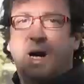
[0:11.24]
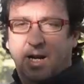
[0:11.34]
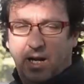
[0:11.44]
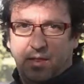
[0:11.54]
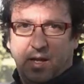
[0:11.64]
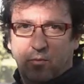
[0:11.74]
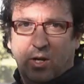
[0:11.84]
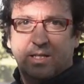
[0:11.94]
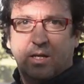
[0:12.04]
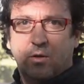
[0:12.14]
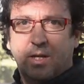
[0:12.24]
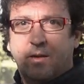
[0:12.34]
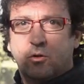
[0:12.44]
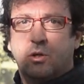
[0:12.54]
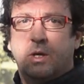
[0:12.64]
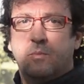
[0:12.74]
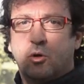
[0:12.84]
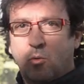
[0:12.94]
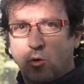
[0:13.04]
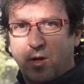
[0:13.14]
Analizaremos la categoría de los eh,
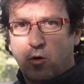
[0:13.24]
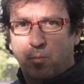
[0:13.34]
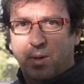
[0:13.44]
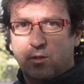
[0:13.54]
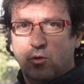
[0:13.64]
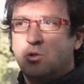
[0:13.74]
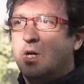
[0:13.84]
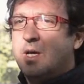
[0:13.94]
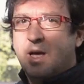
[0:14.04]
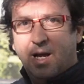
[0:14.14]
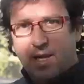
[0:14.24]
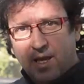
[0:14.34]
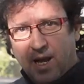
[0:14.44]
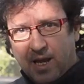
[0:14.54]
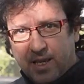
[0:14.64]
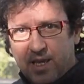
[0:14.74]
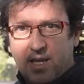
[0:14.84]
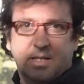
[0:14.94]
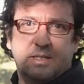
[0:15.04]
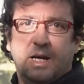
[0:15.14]
monovolumes compactos. Eh,
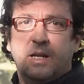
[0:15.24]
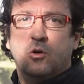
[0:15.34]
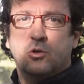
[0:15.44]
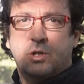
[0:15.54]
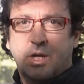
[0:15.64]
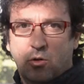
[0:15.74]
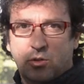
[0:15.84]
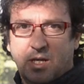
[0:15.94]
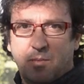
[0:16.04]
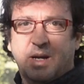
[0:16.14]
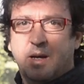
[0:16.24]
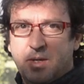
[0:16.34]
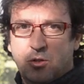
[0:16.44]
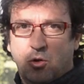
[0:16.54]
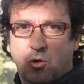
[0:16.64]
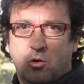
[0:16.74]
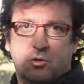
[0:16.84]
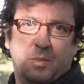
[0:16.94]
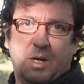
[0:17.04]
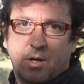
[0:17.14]
aquí están los seis coches que para mí son
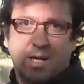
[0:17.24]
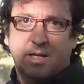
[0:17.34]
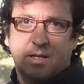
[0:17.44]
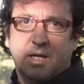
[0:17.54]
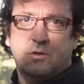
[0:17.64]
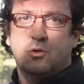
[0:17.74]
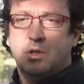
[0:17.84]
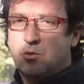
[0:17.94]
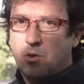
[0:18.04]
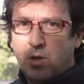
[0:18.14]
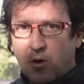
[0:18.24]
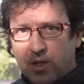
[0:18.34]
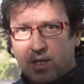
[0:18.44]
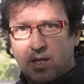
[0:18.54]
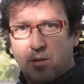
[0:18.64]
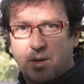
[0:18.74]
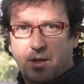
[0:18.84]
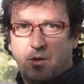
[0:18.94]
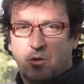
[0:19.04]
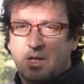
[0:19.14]
los mejores candidatos dentro de una horquilla de
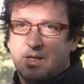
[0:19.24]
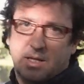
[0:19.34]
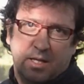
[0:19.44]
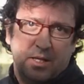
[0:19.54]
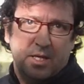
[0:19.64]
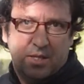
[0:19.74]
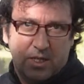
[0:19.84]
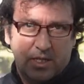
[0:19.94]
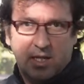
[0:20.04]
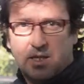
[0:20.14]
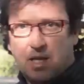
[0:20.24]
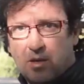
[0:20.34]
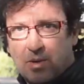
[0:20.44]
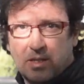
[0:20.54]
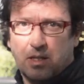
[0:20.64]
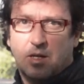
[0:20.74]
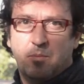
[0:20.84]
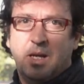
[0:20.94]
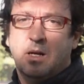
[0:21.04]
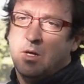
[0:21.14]
precios de entre 17 y
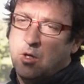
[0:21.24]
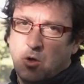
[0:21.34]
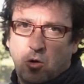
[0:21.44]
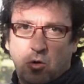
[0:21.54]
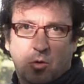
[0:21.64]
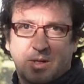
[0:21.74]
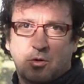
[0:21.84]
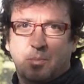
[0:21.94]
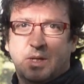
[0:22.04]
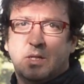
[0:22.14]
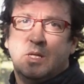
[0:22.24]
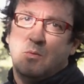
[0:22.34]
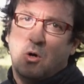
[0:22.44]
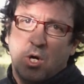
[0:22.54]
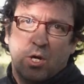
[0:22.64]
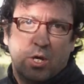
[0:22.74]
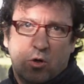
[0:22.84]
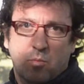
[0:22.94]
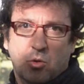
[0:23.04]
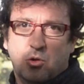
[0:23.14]
23 mil, lo más competitivo y
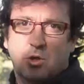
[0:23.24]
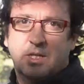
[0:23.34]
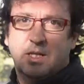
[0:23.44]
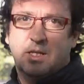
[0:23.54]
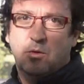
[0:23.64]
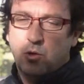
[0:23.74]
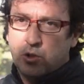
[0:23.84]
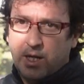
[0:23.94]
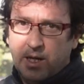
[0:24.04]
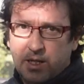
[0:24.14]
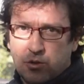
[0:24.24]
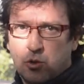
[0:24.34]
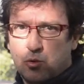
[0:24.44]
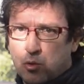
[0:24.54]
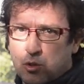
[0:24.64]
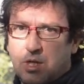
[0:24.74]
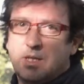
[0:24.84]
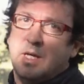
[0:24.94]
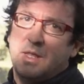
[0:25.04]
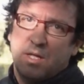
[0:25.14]
con motores entre 1,6 litros,
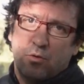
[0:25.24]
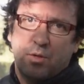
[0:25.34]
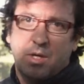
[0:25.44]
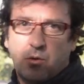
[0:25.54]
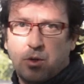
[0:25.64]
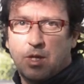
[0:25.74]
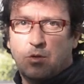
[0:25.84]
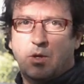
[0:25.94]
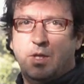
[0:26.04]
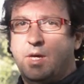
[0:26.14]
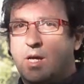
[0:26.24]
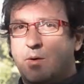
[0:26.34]
1,7, 105 y 115